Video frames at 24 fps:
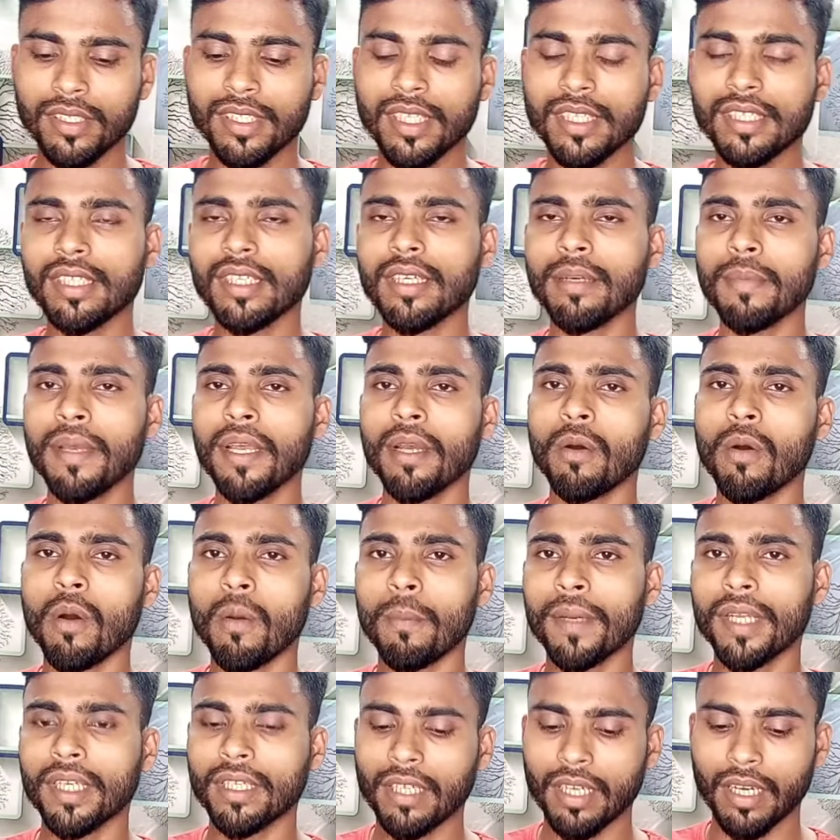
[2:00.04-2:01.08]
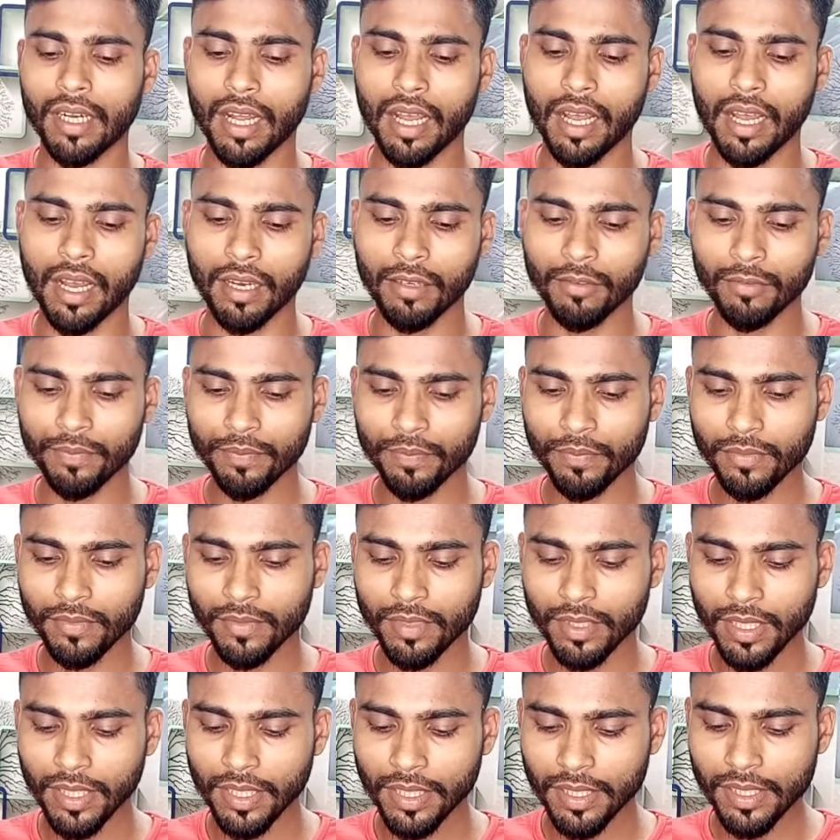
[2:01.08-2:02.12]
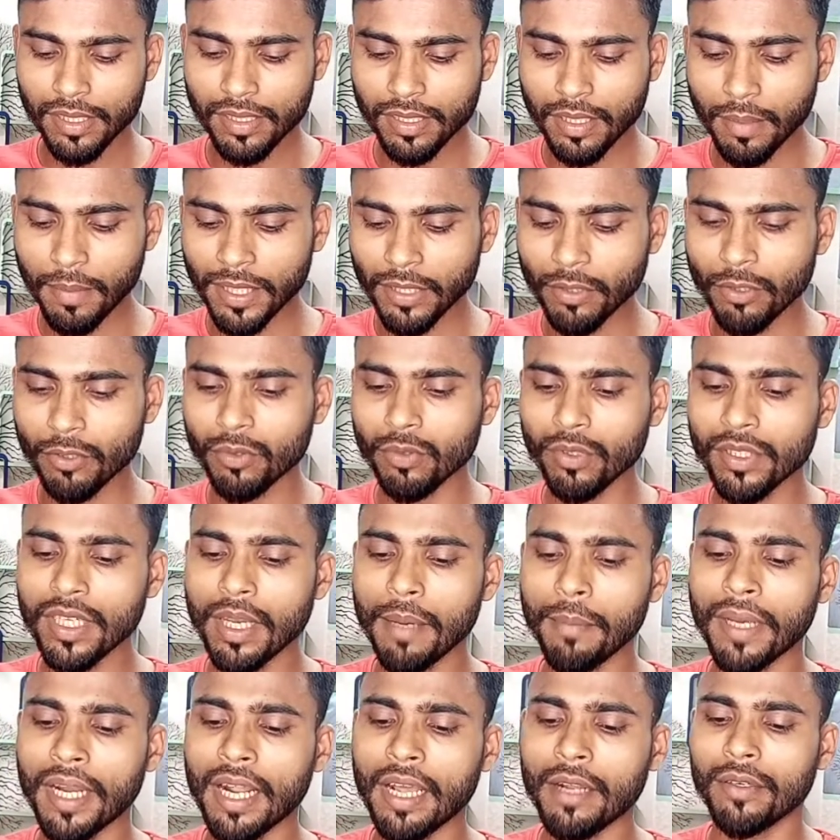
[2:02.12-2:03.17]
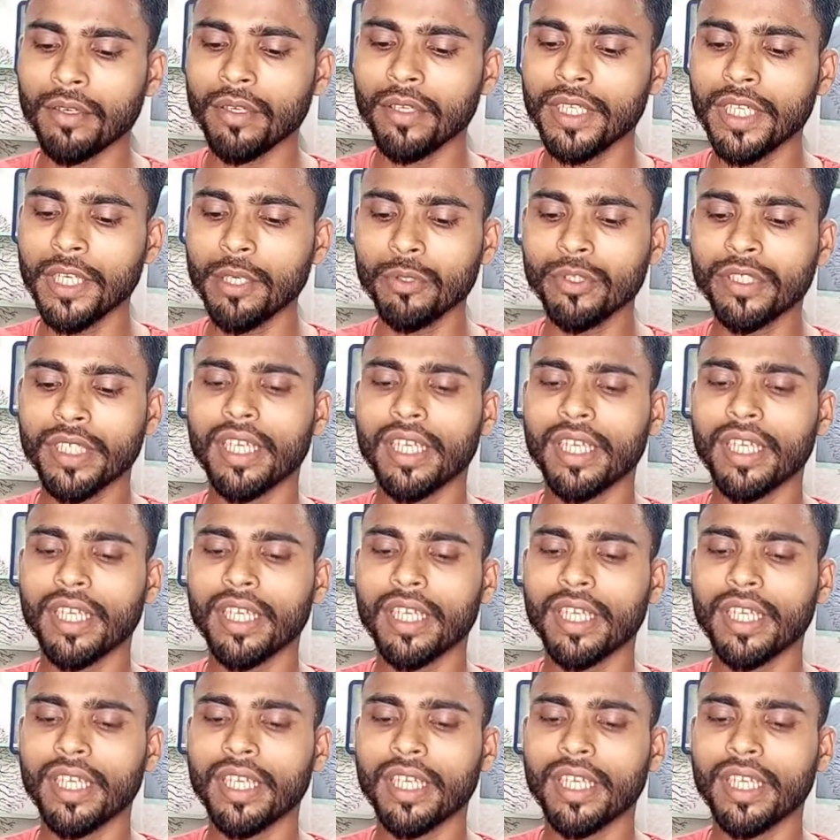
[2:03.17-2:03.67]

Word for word: जैसे कि मैं ओपन कर रहा हूँ इसके बाद दोस्तों ये मेरा न्यू